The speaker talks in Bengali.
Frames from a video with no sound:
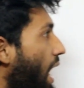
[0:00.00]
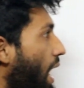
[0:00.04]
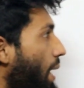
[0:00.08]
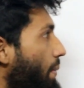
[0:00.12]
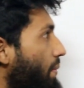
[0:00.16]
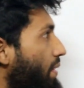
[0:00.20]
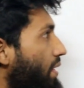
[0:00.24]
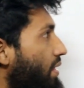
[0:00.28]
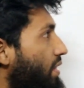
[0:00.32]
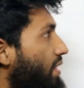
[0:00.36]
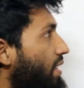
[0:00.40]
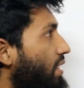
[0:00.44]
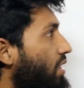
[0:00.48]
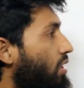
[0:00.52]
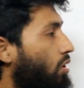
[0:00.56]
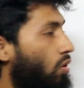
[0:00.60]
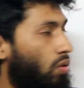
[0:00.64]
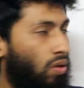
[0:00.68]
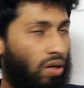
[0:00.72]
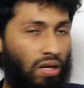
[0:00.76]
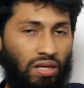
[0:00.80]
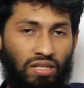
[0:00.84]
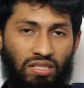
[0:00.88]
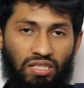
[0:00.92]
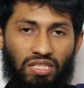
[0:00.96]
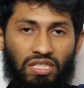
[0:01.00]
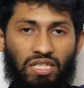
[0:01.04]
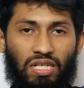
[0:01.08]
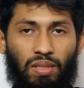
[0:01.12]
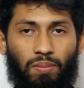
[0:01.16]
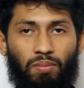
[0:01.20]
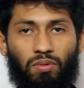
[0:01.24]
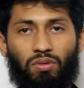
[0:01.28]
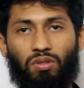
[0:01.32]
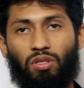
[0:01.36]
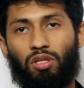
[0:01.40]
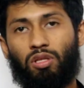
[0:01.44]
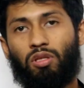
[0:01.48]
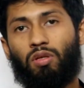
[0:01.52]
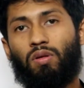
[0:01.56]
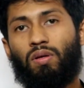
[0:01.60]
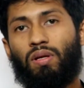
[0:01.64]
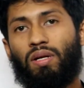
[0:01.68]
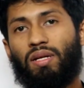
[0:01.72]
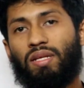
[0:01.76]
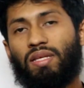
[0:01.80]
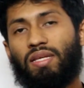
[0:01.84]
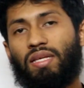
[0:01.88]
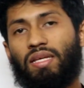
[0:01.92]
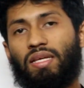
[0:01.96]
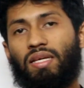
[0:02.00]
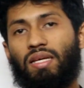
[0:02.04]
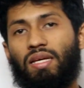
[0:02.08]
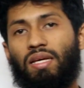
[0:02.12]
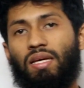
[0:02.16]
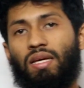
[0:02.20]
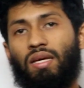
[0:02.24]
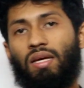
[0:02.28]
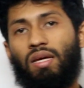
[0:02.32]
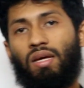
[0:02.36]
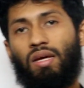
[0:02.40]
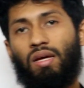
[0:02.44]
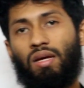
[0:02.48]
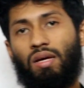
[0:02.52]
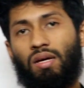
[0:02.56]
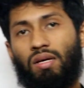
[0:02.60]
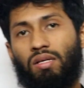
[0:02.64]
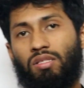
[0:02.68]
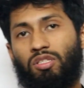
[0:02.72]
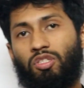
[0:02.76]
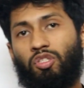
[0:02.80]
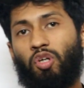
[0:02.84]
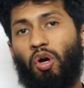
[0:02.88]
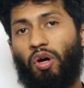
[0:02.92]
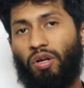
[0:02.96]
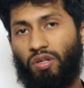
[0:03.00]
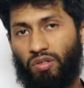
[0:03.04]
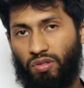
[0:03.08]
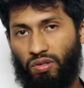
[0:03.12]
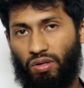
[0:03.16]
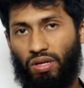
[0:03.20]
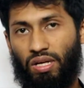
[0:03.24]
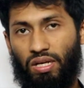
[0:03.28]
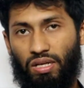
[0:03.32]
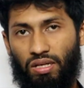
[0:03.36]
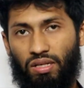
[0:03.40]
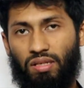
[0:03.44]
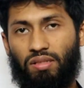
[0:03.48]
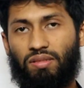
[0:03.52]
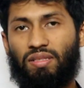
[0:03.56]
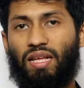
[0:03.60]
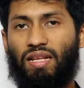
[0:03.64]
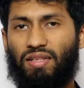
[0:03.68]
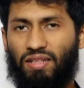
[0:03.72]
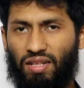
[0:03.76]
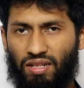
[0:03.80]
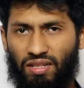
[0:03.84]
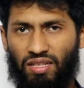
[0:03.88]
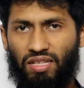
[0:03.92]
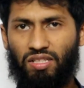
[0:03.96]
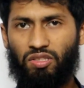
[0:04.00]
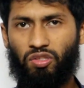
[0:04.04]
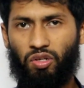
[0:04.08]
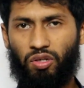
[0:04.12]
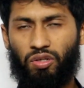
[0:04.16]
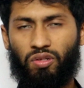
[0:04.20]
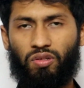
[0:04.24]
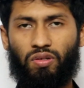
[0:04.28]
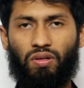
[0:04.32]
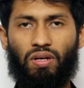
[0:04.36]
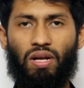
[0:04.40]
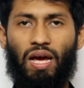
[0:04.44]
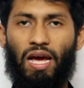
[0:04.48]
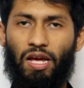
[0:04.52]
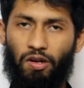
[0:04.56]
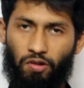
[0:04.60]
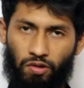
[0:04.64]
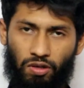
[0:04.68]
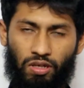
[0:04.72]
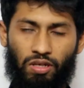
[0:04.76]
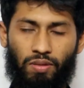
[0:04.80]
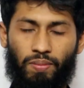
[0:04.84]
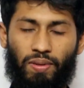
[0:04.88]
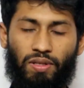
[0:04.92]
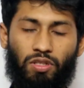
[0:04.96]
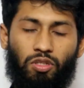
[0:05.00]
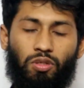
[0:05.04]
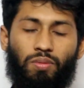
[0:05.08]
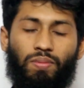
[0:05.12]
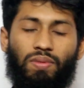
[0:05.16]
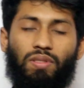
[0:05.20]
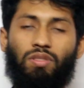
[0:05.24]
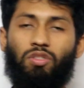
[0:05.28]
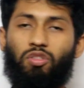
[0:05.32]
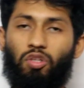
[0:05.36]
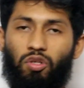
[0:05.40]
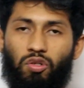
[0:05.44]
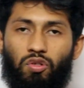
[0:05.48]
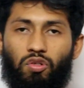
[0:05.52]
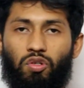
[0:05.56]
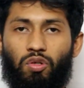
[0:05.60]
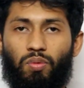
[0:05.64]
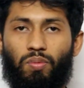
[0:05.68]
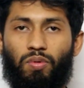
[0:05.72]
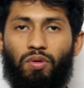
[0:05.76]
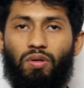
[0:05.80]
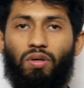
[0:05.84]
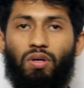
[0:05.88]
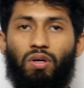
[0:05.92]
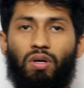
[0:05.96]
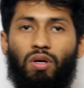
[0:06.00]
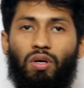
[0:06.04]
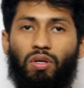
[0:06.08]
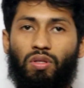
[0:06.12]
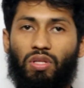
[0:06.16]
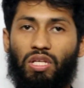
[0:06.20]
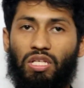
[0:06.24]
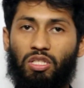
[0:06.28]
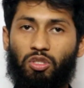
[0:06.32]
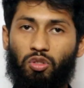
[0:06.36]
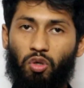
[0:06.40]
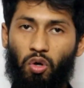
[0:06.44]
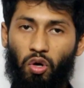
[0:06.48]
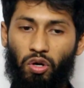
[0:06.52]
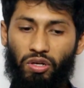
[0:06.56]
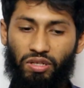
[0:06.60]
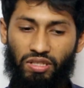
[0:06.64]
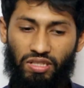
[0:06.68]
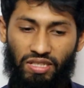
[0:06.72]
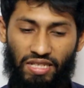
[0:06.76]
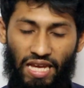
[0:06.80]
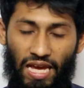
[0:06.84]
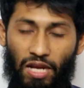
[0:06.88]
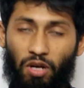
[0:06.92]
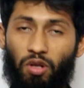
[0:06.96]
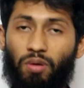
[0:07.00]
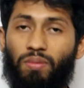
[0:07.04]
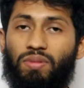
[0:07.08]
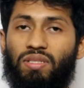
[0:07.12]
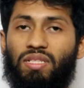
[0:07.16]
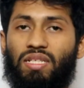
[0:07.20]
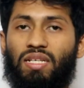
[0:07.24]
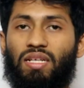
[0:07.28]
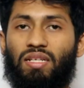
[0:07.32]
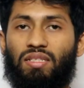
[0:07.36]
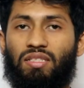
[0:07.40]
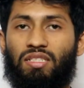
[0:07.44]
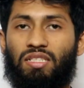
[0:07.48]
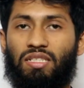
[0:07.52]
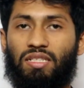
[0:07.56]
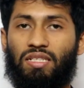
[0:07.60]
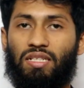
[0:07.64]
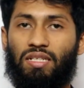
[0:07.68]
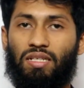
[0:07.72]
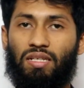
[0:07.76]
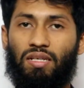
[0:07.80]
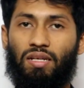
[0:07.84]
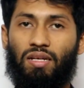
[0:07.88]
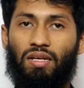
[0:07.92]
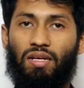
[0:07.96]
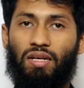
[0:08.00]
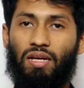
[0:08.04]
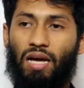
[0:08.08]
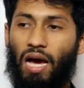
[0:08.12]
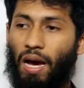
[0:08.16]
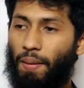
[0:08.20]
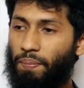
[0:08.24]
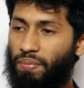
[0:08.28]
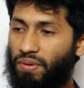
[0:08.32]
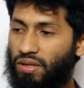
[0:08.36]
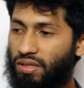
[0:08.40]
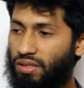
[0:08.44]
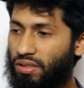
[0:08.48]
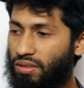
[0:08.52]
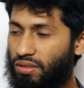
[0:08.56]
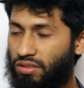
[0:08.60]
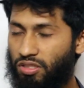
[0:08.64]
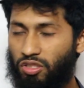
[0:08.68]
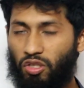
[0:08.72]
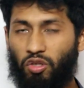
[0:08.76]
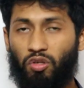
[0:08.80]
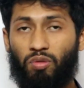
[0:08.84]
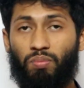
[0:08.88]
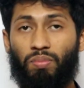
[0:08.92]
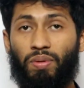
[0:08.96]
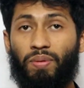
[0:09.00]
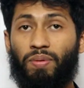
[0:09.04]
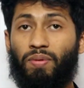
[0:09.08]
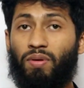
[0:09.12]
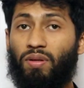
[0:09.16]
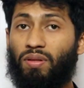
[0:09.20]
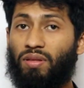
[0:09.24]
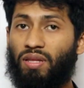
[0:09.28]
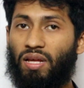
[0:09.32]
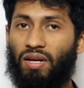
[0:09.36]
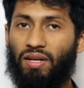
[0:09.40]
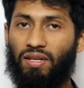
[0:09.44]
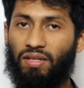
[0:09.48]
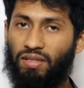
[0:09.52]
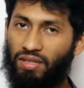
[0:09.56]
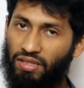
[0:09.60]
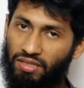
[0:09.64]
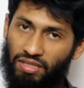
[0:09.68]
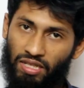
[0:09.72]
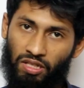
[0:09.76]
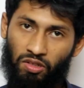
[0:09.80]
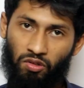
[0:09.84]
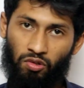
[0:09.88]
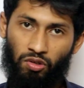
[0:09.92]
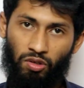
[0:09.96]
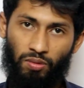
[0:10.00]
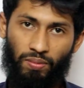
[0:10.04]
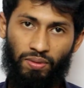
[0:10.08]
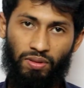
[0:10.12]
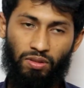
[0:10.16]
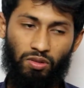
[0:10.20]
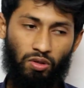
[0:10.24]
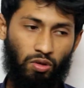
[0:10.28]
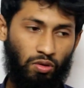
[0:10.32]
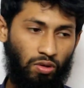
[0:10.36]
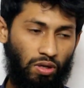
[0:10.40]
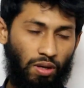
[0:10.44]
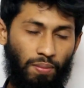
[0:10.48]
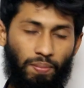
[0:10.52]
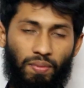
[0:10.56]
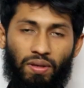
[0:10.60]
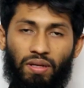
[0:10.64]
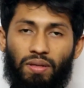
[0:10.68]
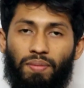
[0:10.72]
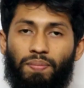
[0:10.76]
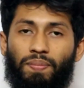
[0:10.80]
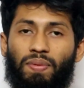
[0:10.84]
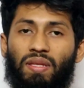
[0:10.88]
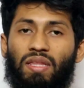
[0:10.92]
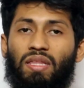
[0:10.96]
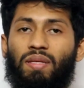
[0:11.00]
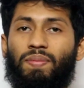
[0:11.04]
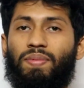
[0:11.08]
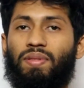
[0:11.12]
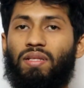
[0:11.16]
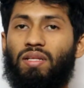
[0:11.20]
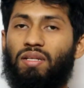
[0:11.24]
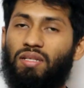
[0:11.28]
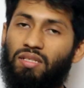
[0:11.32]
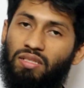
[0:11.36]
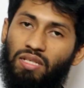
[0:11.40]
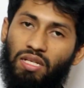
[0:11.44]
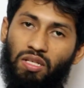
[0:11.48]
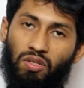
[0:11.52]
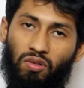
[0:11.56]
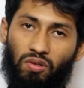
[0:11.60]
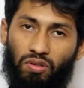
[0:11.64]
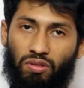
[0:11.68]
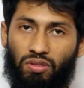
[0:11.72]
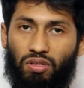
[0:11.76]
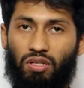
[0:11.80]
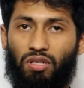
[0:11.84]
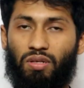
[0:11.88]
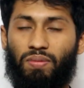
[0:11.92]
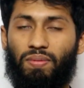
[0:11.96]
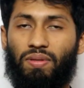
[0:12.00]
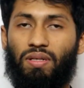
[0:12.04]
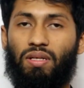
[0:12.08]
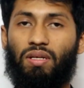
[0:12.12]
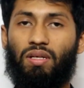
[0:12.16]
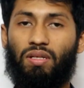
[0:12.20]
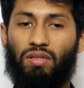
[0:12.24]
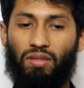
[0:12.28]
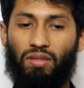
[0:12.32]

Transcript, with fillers: আমি আজকে সোল্ডারিং শেখাবো তো সোল্ডারিং কি জয়েন করা তাতাল দিয়ে জয়েন করা আয়রনের মাধ্যমে জয়েন করব তো এই জয়েন কেন আমি শেখাচ্ছি আপনি যখন বিভিন্ন সার্কিট ডিজাইন করবেন তখন আপনাকে পিসিবিতে ডিজাইন করতে হবে